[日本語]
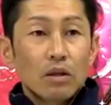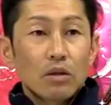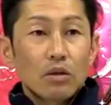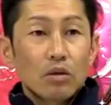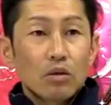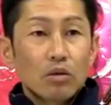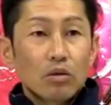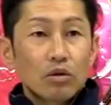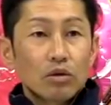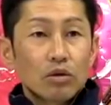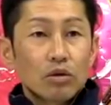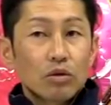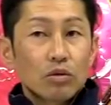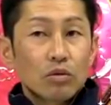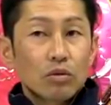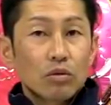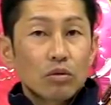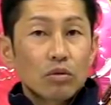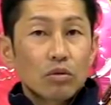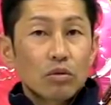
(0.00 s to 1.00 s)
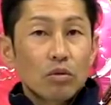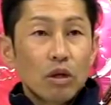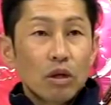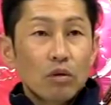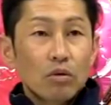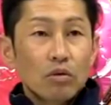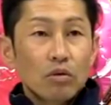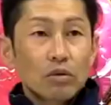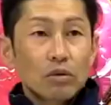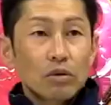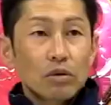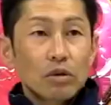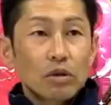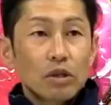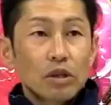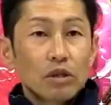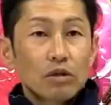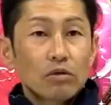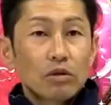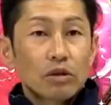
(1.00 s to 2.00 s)
う。今日ちょっとあの
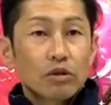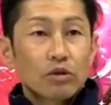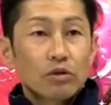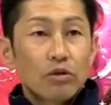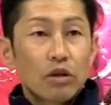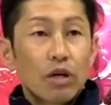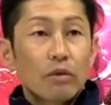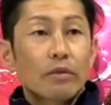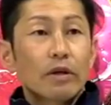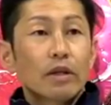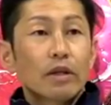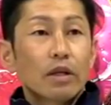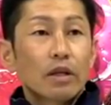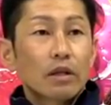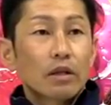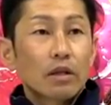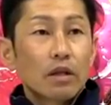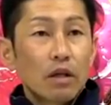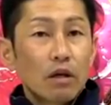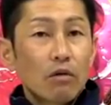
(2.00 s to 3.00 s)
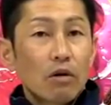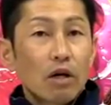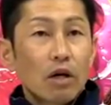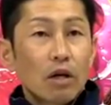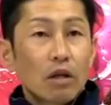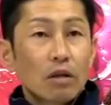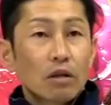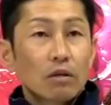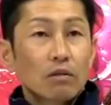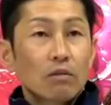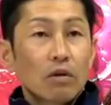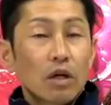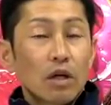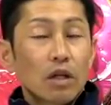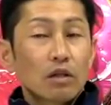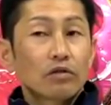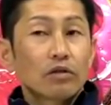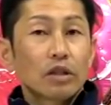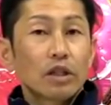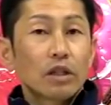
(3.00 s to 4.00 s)
診療が中途半端になって分から分
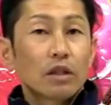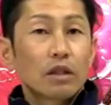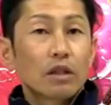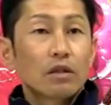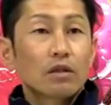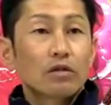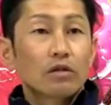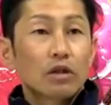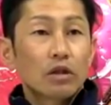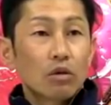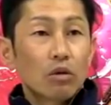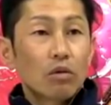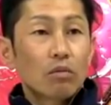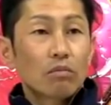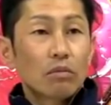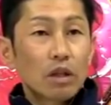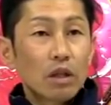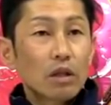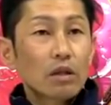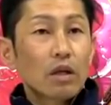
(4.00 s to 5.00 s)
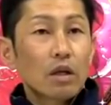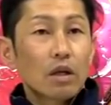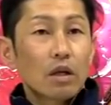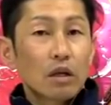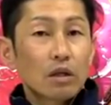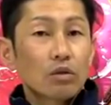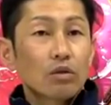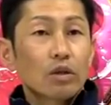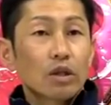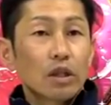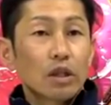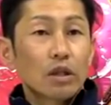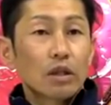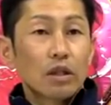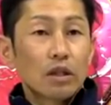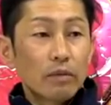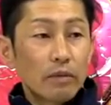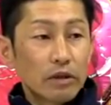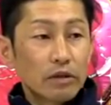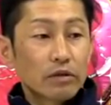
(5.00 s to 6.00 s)
からずに行ったんですけど、まあ、大体勘通りに
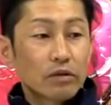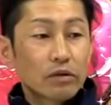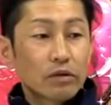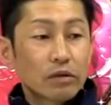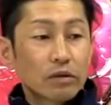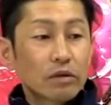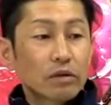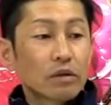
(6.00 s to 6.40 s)
行けてます